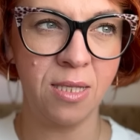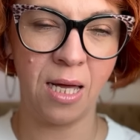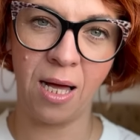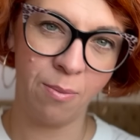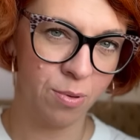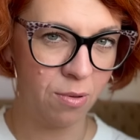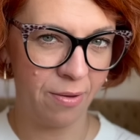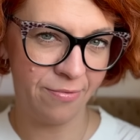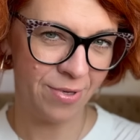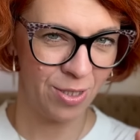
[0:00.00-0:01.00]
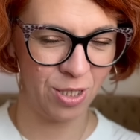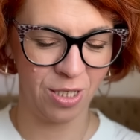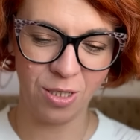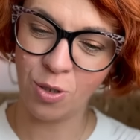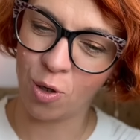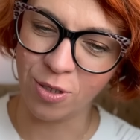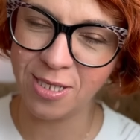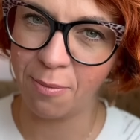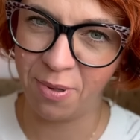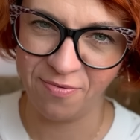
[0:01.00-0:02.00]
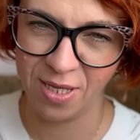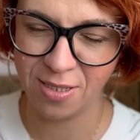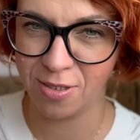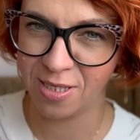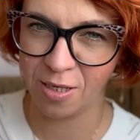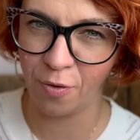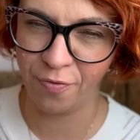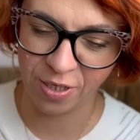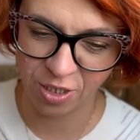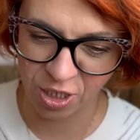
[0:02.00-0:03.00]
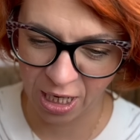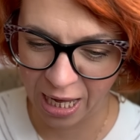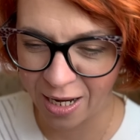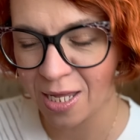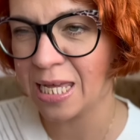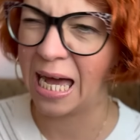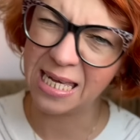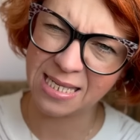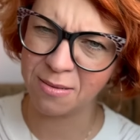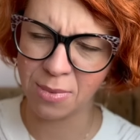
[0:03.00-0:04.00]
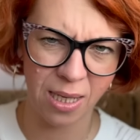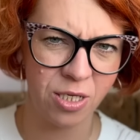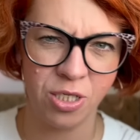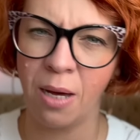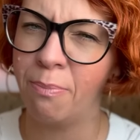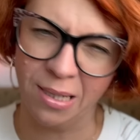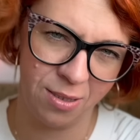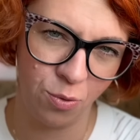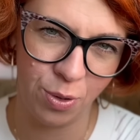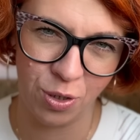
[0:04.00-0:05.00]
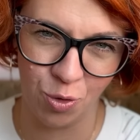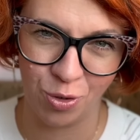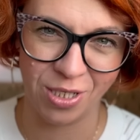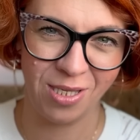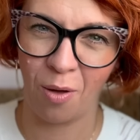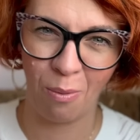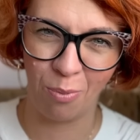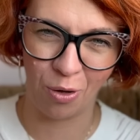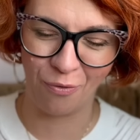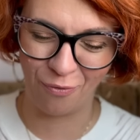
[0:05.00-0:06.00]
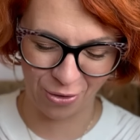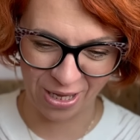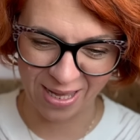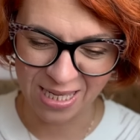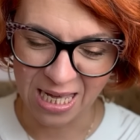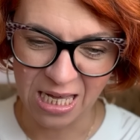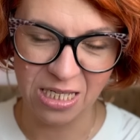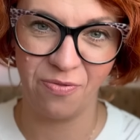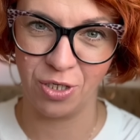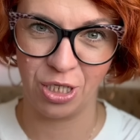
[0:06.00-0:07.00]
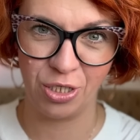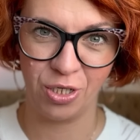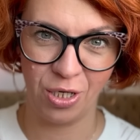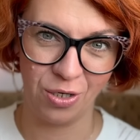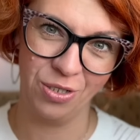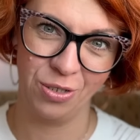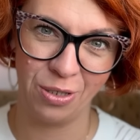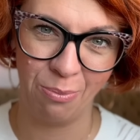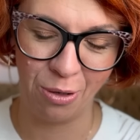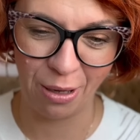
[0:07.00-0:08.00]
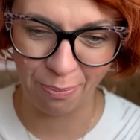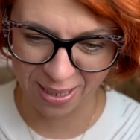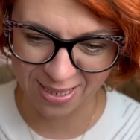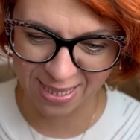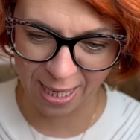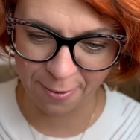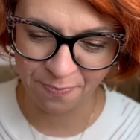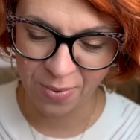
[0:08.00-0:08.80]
taka byłam, wiecie, nie do końca pewna, co z tego wyjdzie, ale ja jestem taka, że ja bardzo lubię się rzucać na głęboką wodę, zwłaszcza jeżeli chodzi o te moje pasje